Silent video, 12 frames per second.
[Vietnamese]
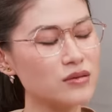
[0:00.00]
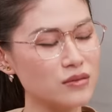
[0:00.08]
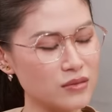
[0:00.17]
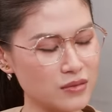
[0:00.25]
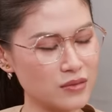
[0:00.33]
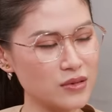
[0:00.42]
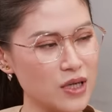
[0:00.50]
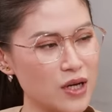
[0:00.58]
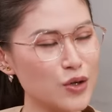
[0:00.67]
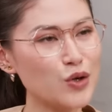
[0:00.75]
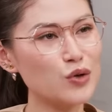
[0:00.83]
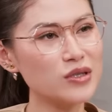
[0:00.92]
Ừ.
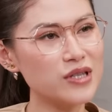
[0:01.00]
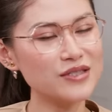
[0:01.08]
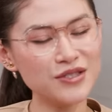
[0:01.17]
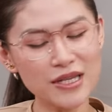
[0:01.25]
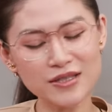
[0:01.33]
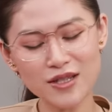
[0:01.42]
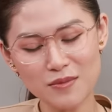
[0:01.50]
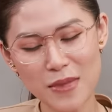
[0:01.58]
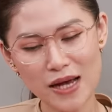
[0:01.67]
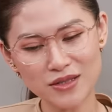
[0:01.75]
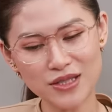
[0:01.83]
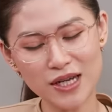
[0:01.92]
Cứ sẽ trên
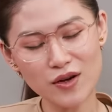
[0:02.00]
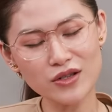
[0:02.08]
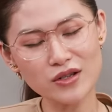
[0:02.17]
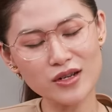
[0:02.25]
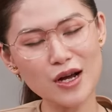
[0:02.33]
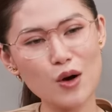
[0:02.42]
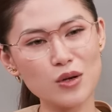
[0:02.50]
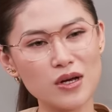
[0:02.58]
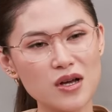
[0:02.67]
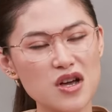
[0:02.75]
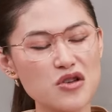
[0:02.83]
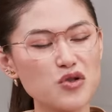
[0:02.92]
mạng sẽ hay có những cái câu là
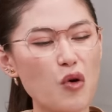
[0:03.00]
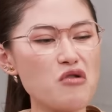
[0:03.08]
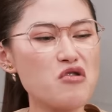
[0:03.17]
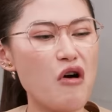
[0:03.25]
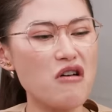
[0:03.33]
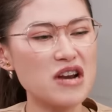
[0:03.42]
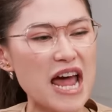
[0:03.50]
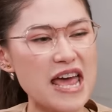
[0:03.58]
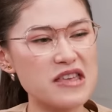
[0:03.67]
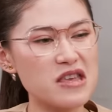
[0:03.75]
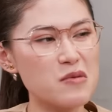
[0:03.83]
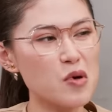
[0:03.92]
trời ơi con
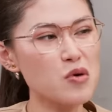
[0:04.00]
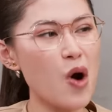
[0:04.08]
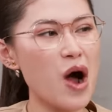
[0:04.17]
này gì mà cũng